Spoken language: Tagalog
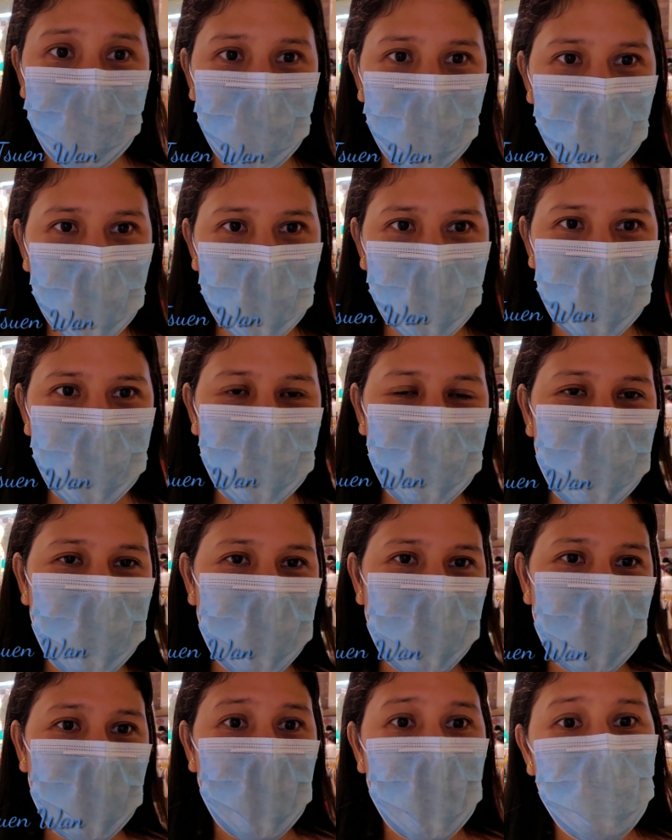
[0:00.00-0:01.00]
Chunwan.
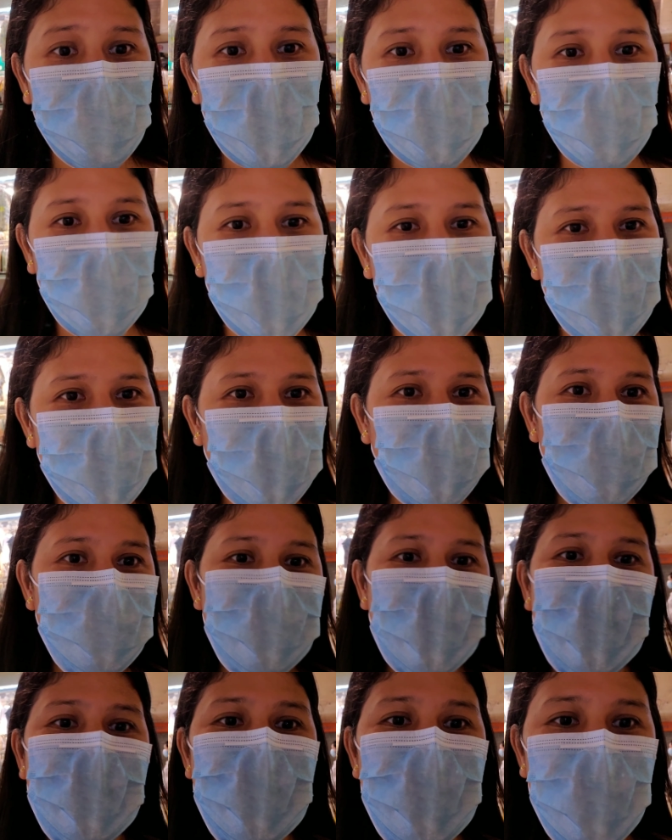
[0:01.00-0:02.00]
Ipapakita ko
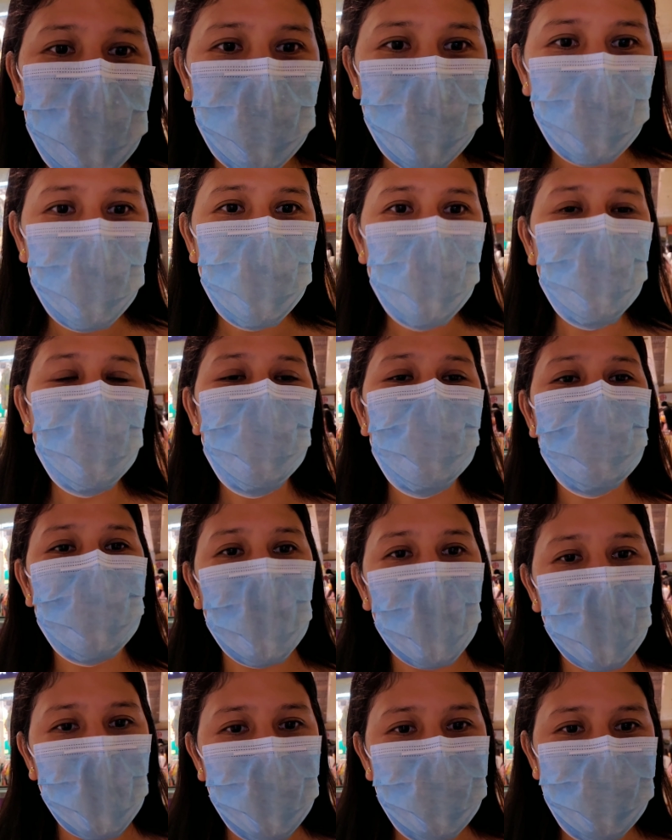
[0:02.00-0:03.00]
sa inyo kung
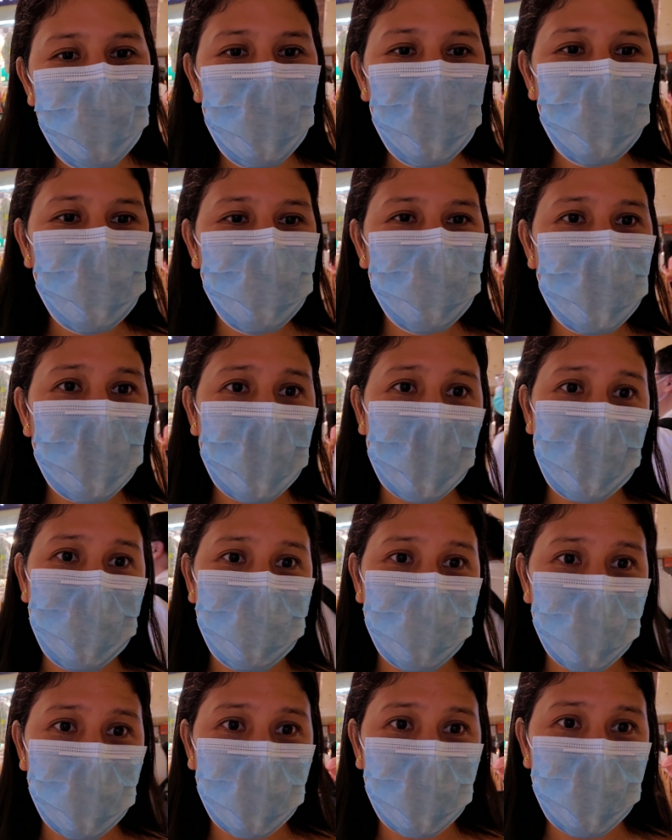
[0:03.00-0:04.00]
paano ako
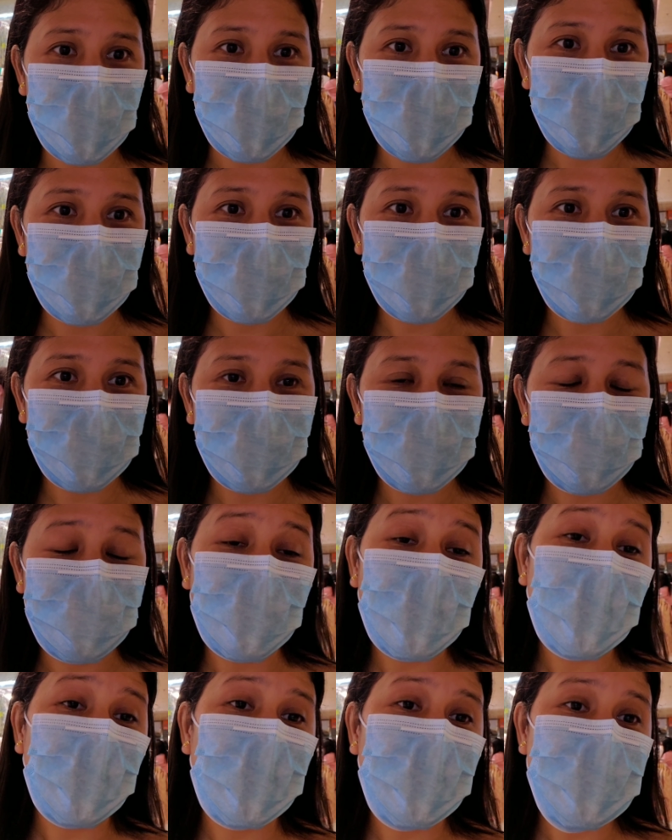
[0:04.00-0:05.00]
mag-ipon,
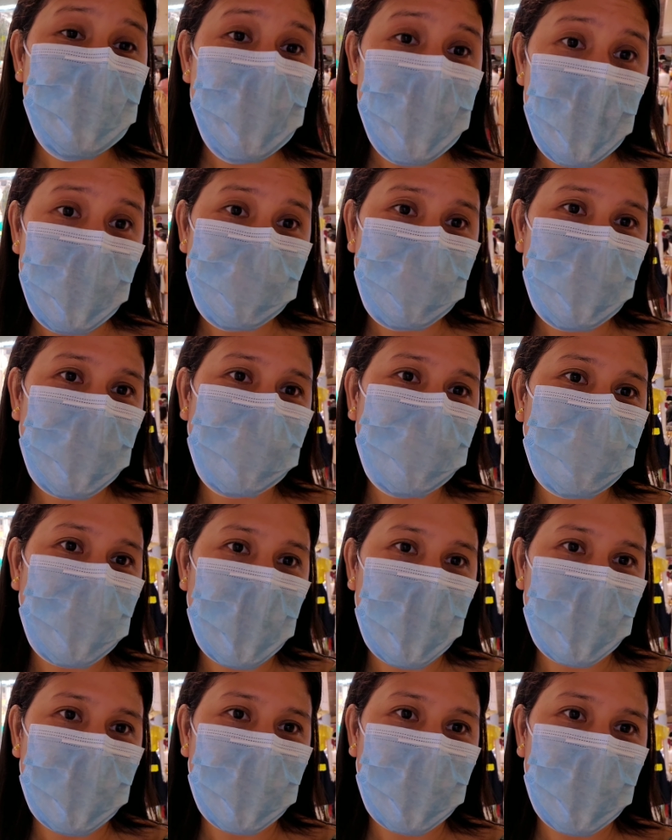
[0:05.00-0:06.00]
maka-save ng
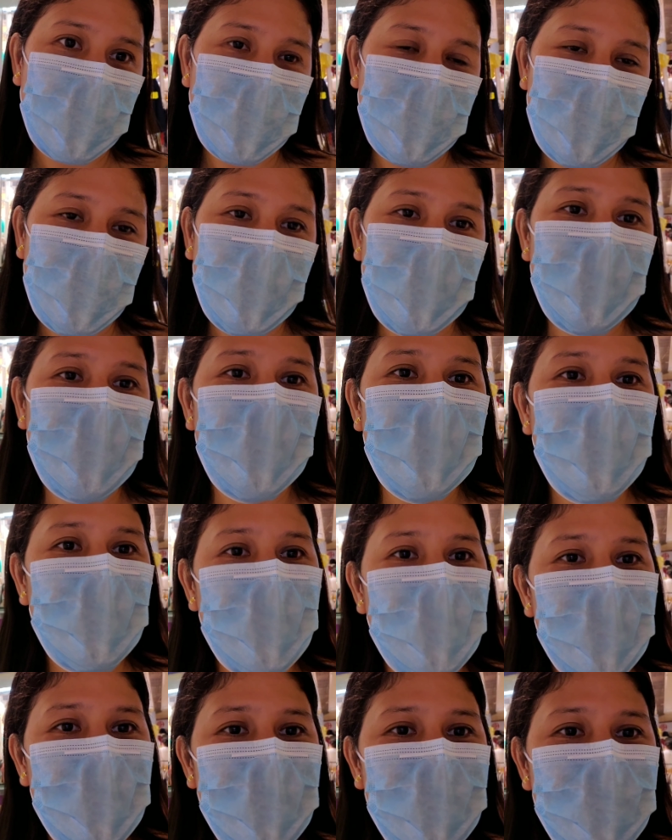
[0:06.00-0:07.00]
pera
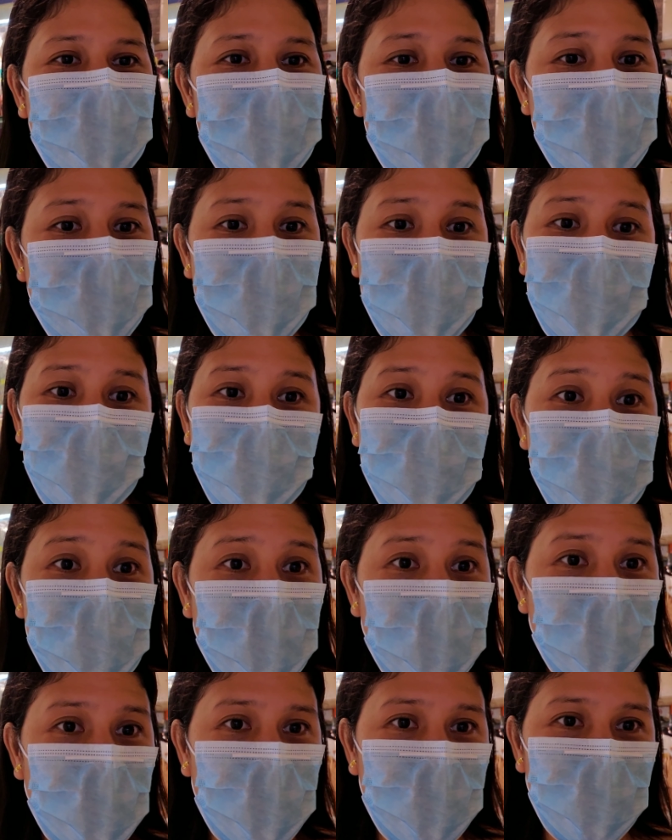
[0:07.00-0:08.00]
dito sa
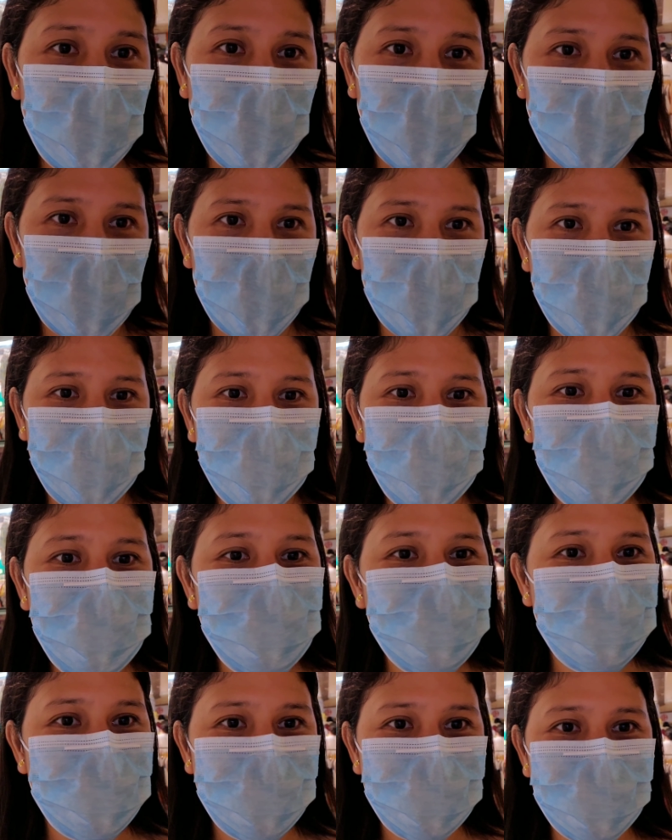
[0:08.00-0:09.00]
Hong Kong.
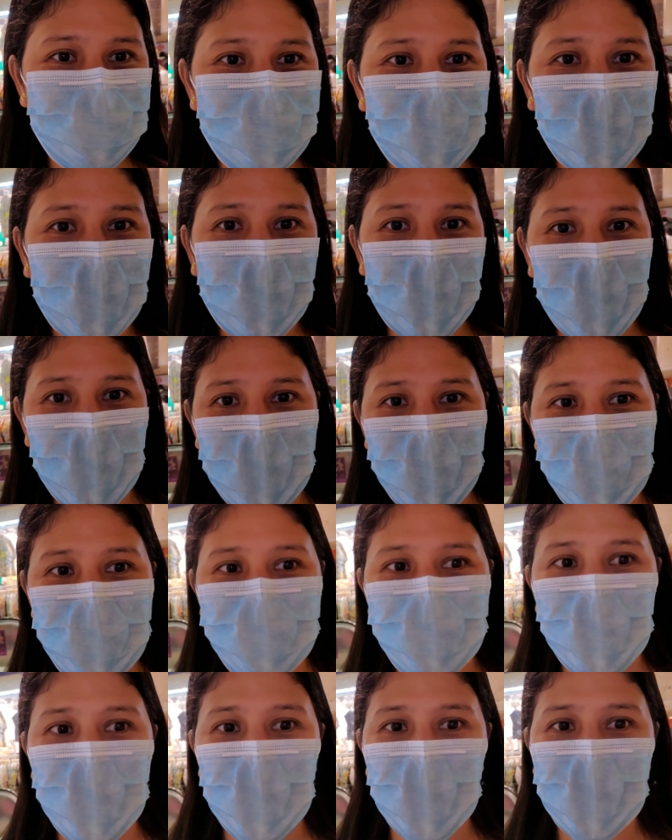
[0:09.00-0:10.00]
Ayan,
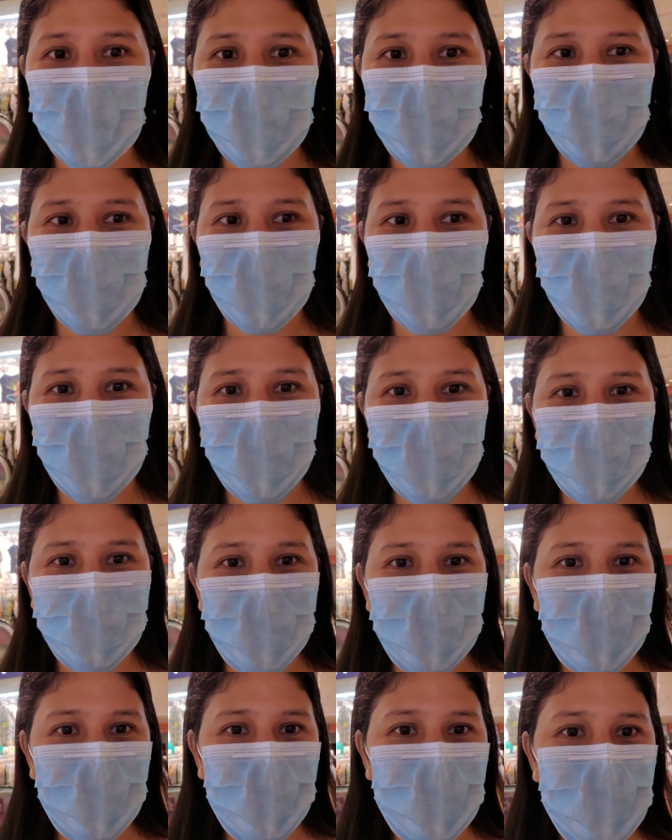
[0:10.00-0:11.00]
yung behind ko.
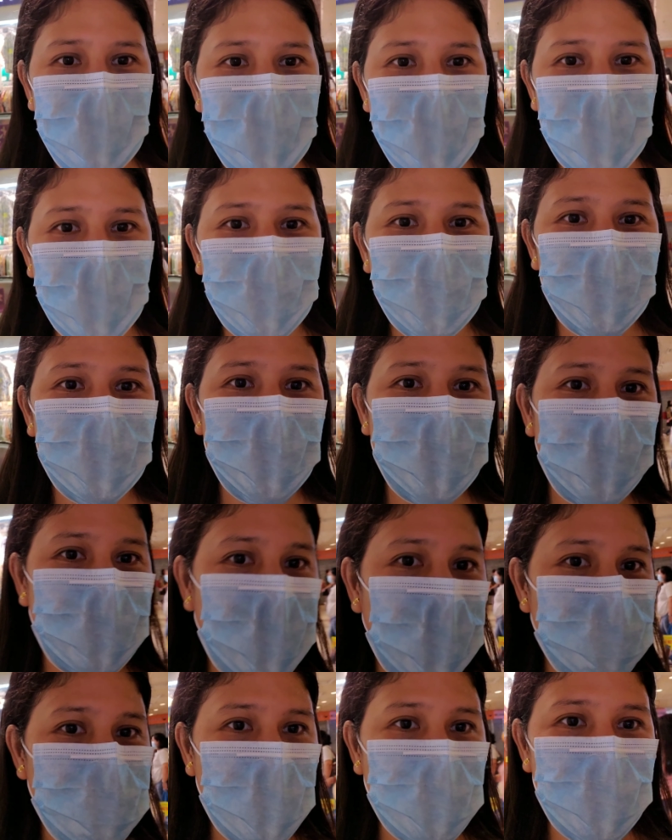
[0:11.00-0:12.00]
Diyan,
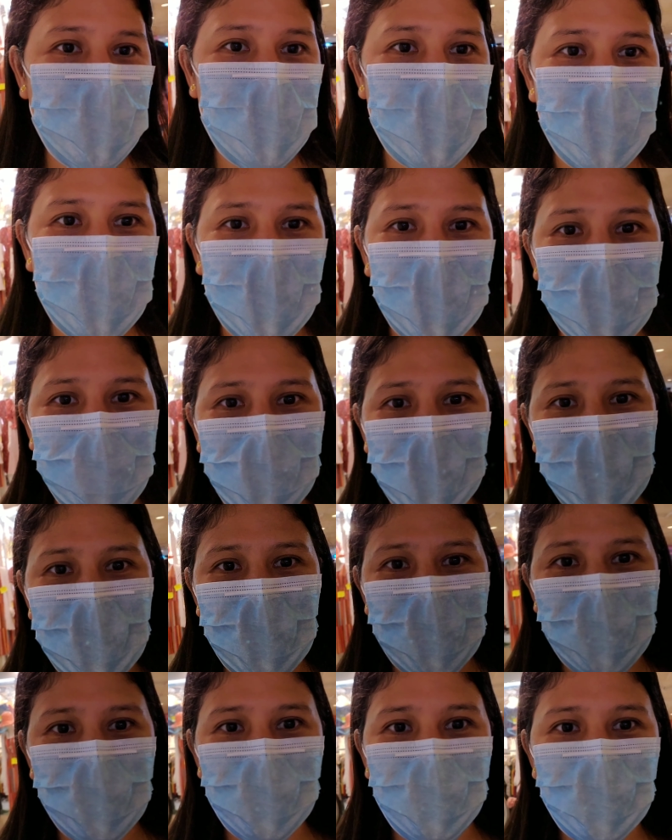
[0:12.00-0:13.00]
nakapabili na naman
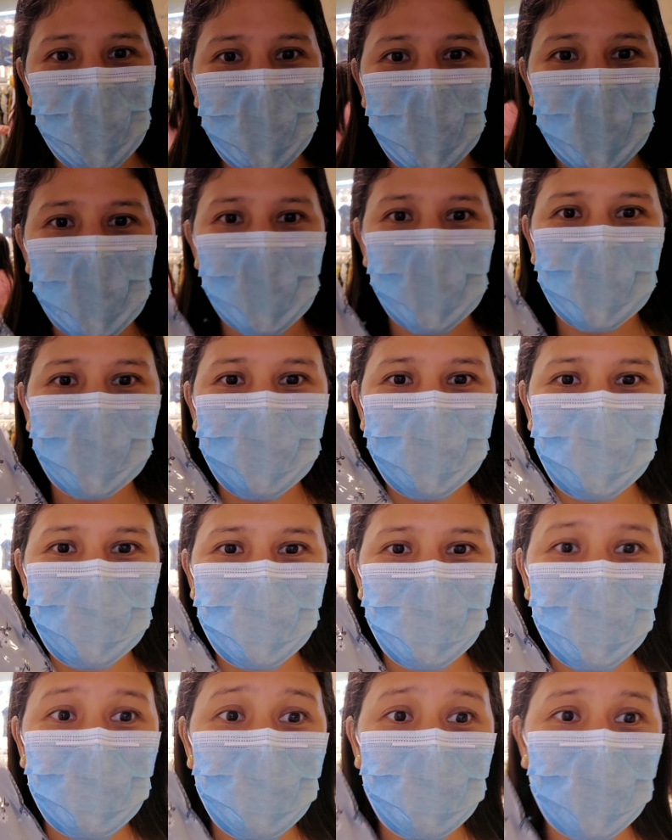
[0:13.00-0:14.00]
ako. Ayan,
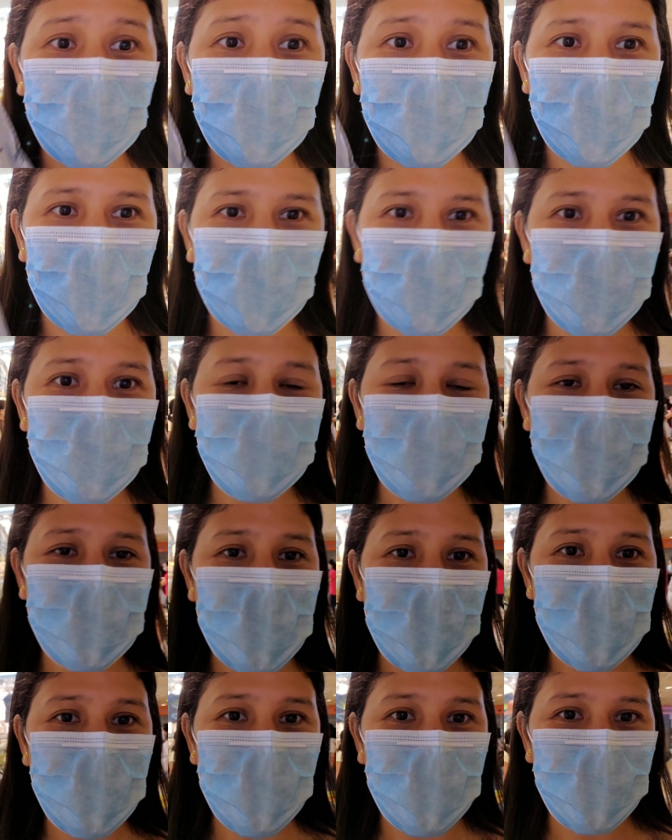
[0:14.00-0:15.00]
$50.
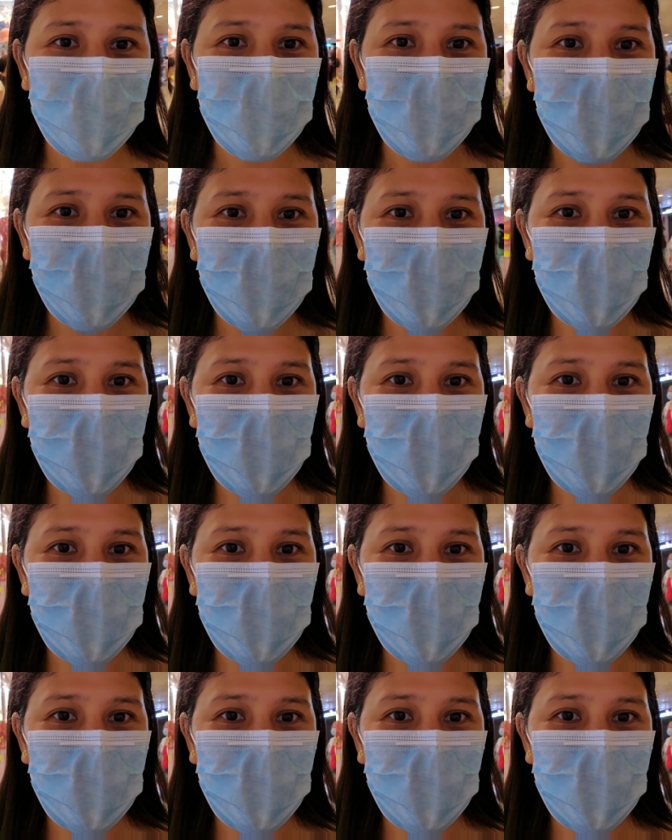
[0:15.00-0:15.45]
Tignan nyo, oh.